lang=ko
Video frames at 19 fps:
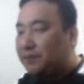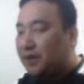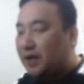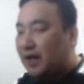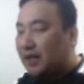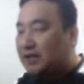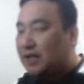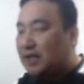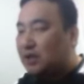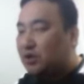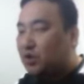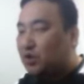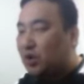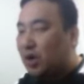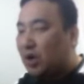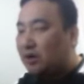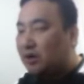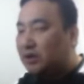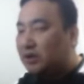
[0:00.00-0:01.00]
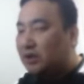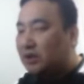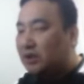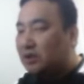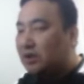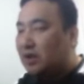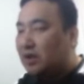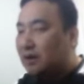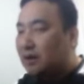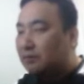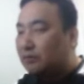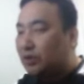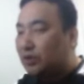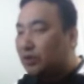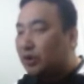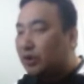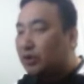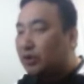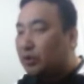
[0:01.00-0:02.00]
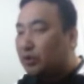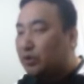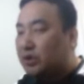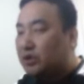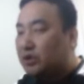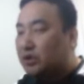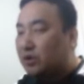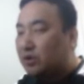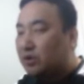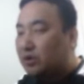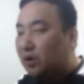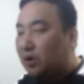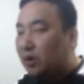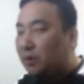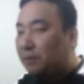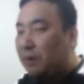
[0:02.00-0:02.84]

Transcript: 가장 중요한 거는 물을 규칙적으로